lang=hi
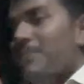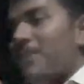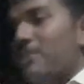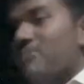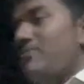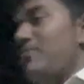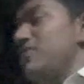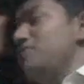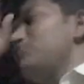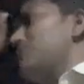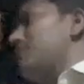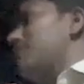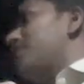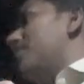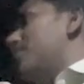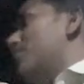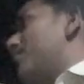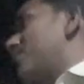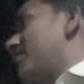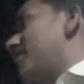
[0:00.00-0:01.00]
परमेश्वर का
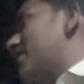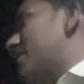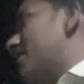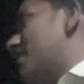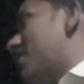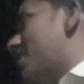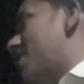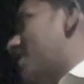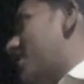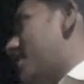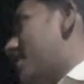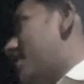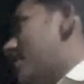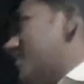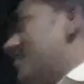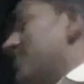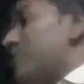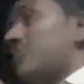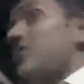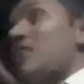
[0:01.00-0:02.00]
अनुकरण करना है
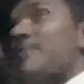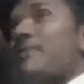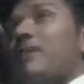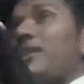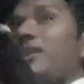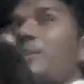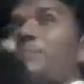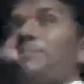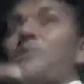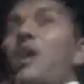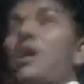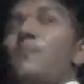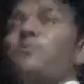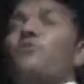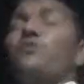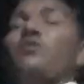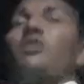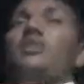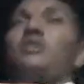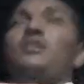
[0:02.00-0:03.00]
क्योंकि हमारे
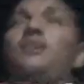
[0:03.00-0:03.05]
पापों के